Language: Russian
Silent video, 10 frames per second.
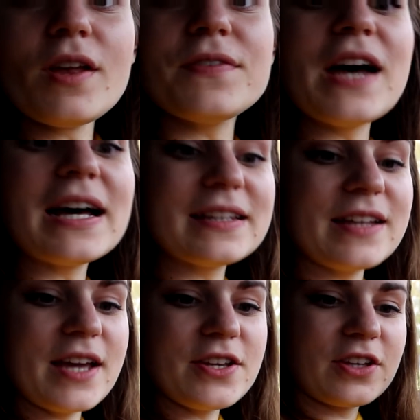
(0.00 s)
Да, да,
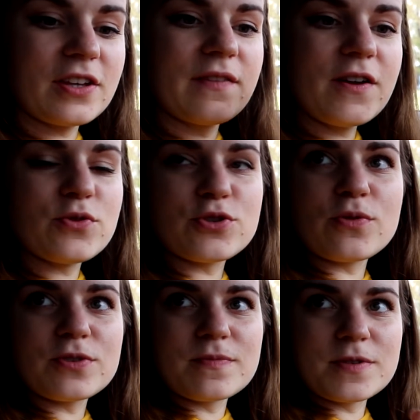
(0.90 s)
да. И они такие, давай ее
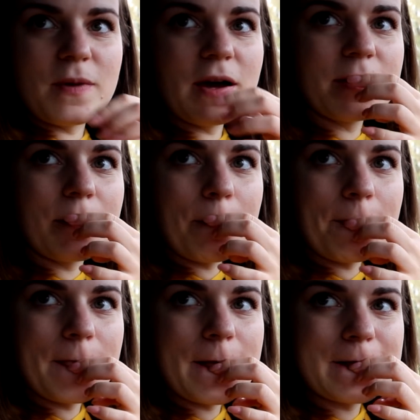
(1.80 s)
соусом с багрем.
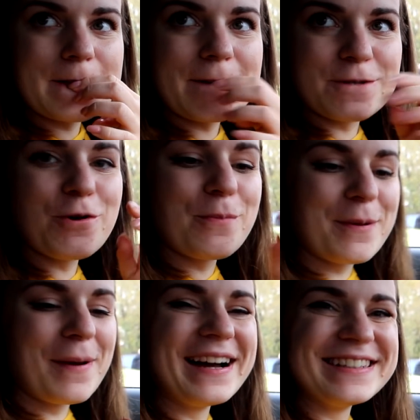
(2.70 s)
Ну, типа, сдобрим.
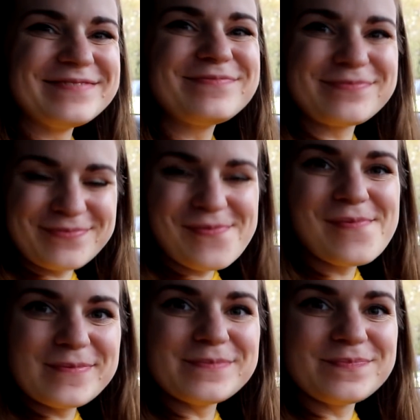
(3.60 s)
они придумали меню.